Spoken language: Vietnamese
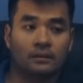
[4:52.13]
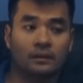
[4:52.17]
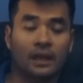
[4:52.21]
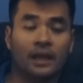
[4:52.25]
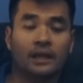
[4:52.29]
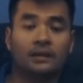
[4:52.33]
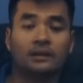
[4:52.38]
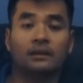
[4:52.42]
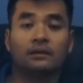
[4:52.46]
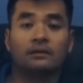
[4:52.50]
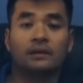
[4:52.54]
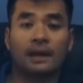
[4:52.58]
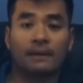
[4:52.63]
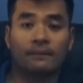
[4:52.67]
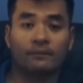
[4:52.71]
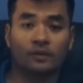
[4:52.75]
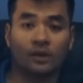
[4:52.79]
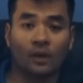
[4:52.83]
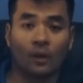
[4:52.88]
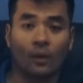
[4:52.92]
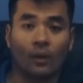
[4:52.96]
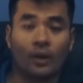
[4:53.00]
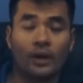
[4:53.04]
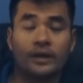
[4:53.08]
thì từ 5
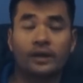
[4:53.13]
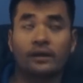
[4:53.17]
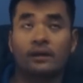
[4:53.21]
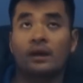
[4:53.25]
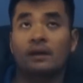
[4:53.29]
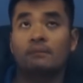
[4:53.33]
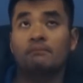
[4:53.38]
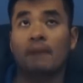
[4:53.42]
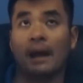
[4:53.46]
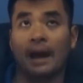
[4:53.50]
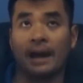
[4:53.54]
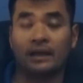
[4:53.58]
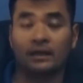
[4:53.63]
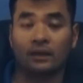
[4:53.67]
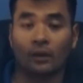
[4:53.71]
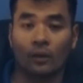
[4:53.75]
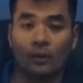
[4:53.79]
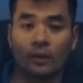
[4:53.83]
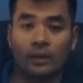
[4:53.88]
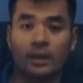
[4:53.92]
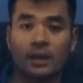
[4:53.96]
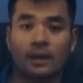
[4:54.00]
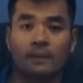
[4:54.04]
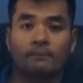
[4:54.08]
tuổi cho đến 7
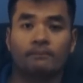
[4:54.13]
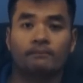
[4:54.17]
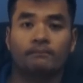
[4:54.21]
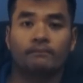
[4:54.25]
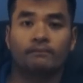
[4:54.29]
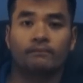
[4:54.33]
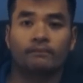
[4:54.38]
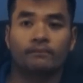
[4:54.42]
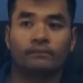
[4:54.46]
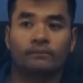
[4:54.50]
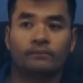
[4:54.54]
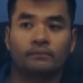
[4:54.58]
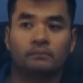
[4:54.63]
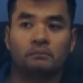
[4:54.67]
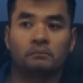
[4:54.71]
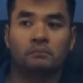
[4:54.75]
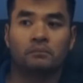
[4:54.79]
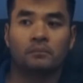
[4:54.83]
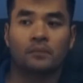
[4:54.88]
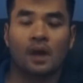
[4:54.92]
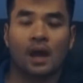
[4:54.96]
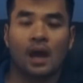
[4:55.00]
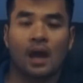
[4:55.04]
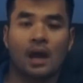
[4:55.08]
tuổi á
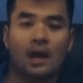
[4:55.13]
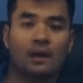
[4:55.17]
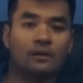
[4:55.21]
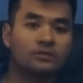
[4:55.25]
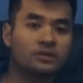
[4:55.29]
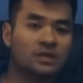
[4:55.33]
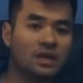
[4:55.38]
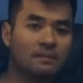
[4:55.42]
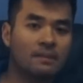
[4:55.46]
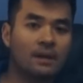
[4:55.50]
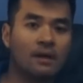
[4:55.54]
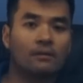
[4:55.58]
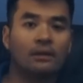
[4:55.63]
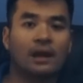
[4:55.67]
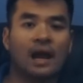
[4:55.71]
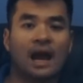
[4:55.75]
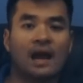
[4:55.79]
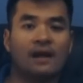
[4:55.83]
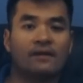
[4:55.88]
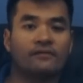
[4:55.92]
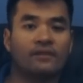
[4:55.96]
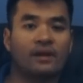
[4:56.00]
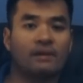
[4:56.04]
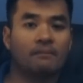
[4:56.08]

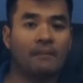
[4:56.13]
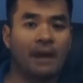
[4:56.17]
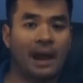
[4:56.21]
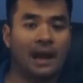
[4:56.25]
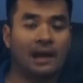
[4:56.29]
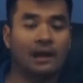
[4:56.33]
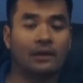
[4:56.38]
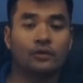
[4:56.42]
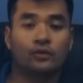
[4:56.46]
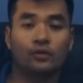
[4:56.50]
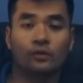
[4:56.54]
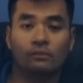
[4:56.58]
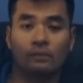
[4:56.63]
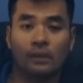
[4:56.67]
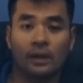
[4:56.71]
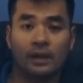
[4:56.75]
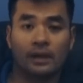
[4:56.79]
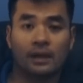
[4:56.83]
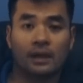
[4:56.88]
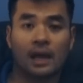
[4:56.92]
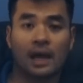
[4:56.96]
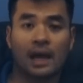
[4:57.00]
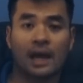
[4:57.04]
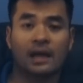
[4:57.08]
Elzabella và mẹ là
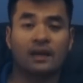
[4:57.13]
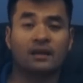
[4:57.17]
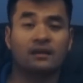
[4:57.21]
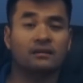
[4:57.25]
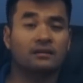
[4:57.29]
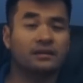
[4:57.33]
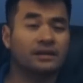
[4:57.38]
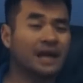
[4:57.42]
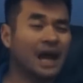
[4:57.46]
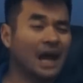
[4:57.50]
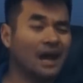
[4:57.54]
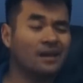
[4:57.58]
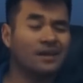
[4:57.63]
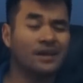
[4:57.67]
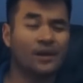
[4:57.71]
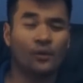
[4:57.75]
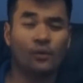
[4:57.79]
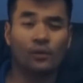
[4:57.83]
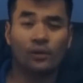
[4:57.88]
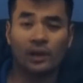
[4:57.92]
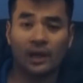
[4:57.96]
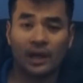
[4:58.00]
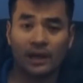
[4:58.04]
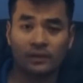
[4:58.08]
Yunmi hai người cãi
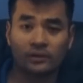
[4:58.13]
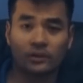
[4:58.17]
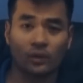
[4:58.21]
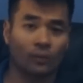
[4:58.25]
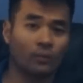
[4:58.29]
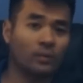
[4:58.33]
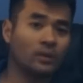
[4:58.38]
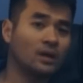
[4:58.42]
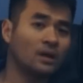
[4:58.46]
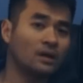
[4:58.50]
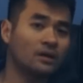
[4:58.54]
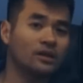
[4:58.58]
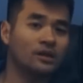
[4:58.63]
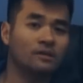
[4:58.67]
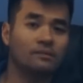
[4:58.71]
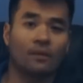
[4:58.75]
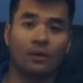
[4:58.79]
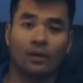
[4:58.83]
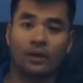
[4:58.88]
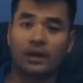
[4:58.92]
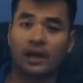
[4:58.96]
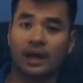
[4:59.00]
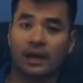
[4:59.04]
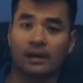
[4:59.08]
nhau liên tục gần như
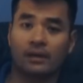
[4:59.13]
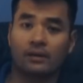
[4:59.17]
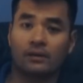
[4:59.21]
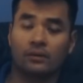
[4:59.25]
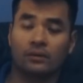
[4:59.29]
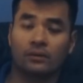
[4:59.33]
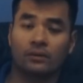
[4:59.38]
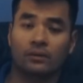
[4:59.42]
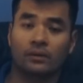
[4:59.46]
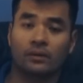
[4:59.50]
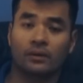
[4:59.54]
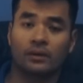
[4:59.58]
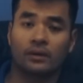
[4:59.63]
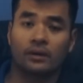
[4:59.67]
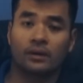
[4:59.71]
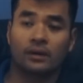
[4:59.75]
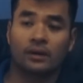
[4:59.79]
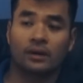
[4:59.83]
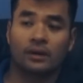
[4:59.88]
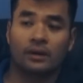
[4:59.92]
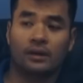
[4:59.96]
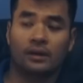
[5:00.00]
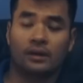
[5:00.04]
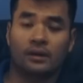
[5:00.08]
mỗi ngày luôn
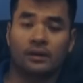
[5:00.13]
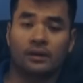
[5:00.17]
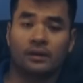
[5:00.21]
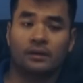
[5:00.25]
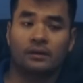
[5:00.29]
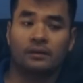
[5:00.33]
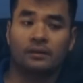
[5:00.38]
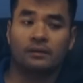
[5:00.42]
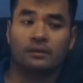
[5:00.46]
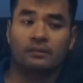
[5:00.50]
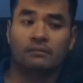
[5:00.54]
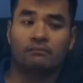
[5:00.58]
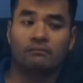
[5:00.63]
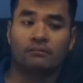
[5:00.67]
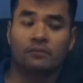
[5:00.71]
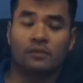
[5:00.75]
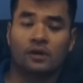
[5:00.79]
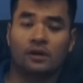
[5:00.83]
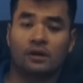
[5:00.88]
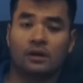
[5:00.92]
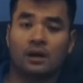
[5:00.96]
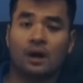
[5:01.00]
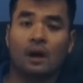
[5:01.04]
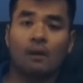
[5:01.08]

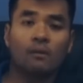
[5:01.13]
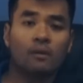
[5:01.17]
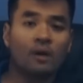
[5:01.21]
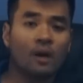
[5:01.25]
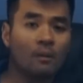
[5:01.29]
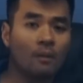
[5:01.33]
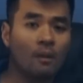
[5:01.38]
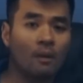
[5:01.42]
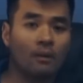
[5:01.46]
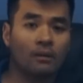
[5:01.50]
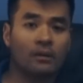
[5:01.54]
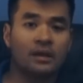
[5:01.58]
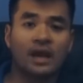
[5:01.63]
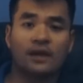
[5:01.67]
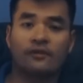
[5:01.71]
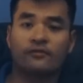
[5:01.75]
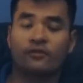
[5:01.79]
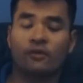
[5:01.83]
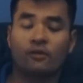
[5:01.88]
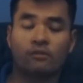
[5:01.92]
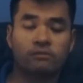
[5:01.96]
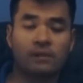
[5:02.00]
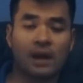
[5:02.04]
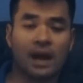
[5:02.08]
không có một giây
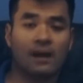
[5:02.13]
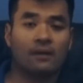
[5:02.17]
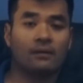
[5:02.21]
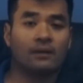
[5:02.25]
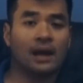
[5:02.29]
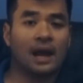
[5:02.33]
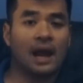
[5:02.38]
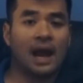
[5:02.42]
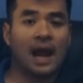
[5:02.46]
phút nào là